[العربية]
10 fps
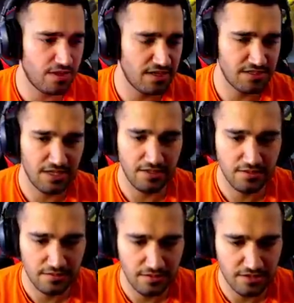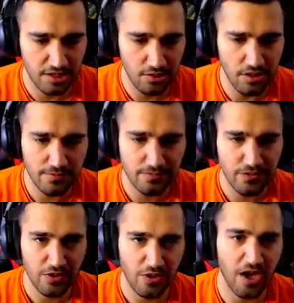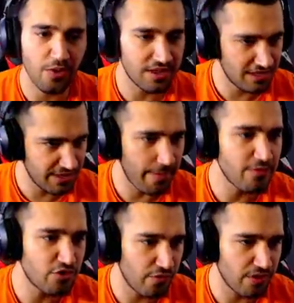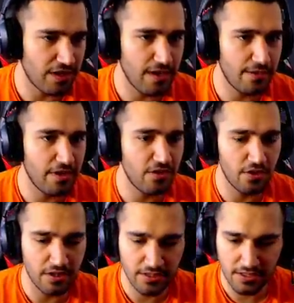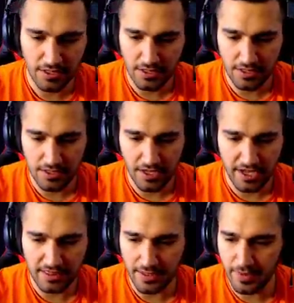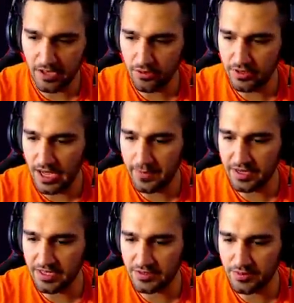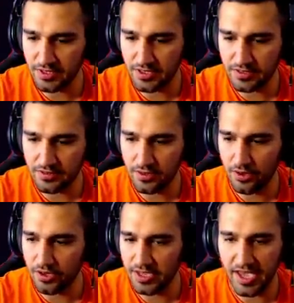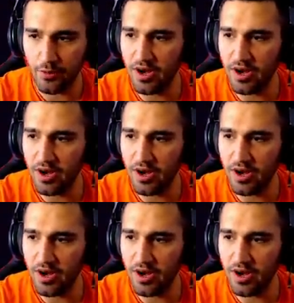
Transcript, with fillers: ندخل على الاسلحه نجي لهون حان وقت الشباب نشوف الوضع البندق التمانو نعمل تزوير اوكي